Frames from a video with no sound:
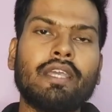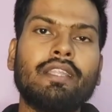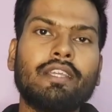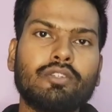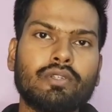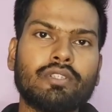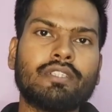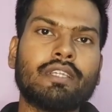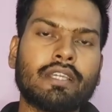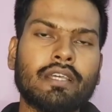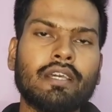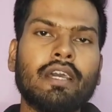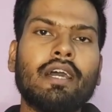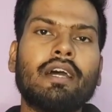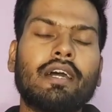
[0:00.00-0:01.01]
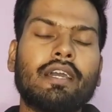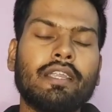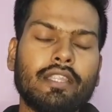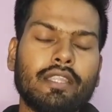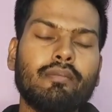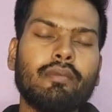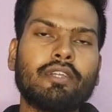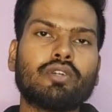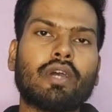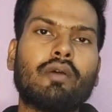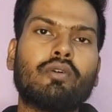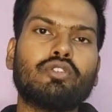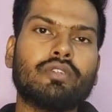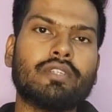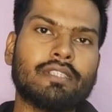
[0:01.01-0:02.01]
हिंदी जुडिशरी के हिंदी में जो है
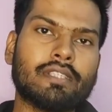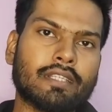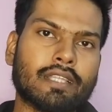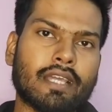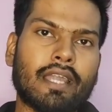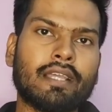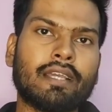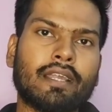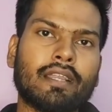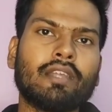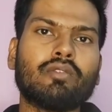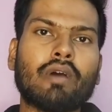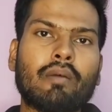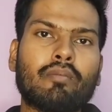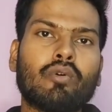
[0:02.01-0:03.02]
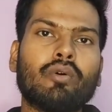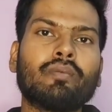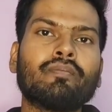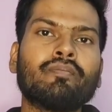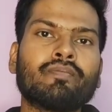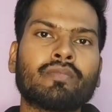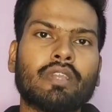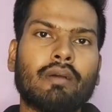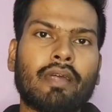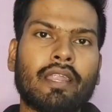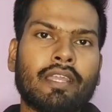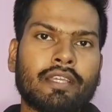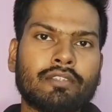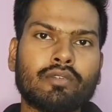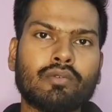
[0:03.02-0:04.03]
वो जुडिशरी की तैयारी कर रहे हैं तो आपको
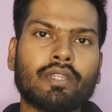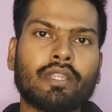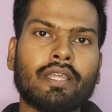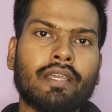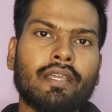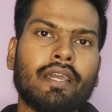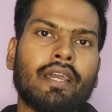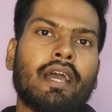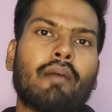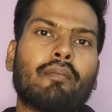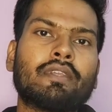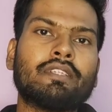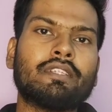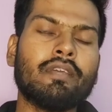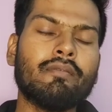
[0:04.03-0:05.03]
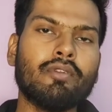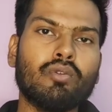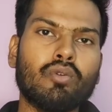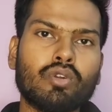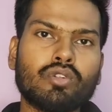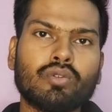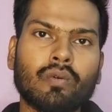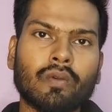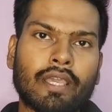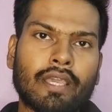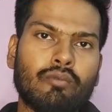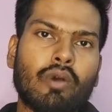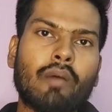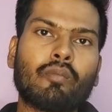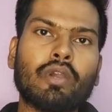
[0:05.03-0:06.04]
घबराने की जरूरत नहीं है आपके जितने भी नोट्स होंगे
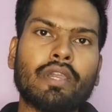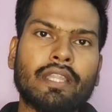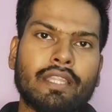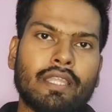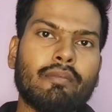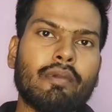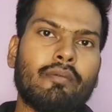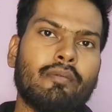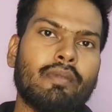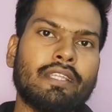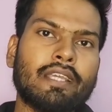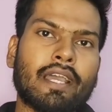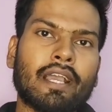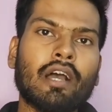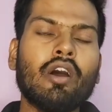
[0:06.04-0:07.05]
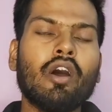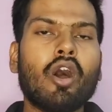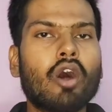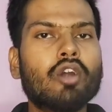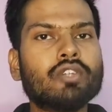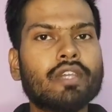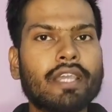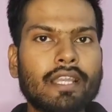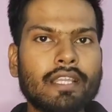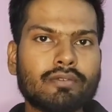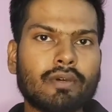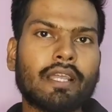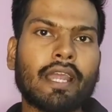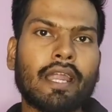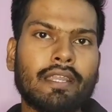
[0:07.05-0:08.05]
वो आपको हिंदी में भी मिल जाएगा और जो इंग्लिश
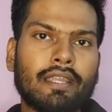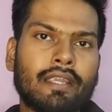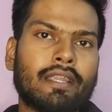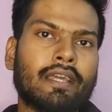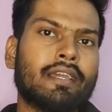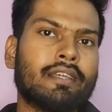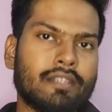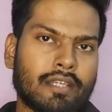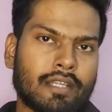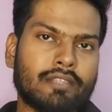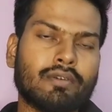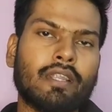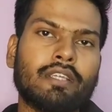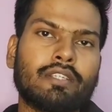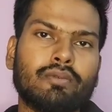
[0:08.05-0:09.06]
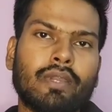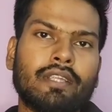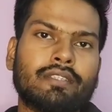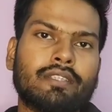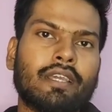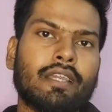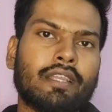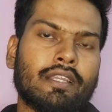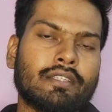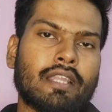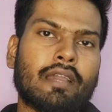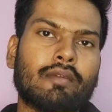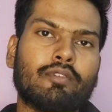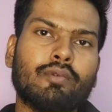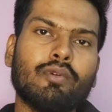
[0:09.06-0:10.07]
वाले कैंडिडेट हैं इंग्लिश वाले स्टूडेंट्स हैं इंग्लिश
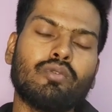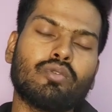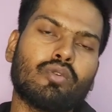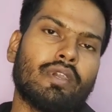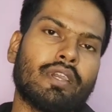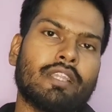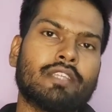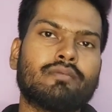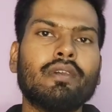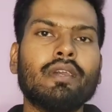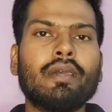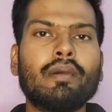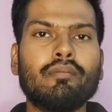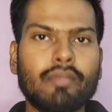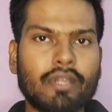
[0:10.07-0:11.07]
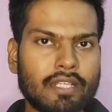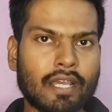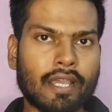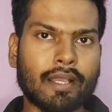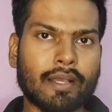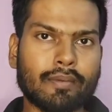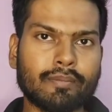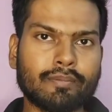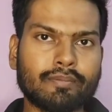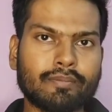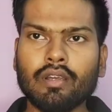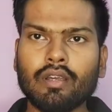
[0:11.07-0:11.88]
लैंग्वेज में उनको इंग्लिश में मिल जाएगा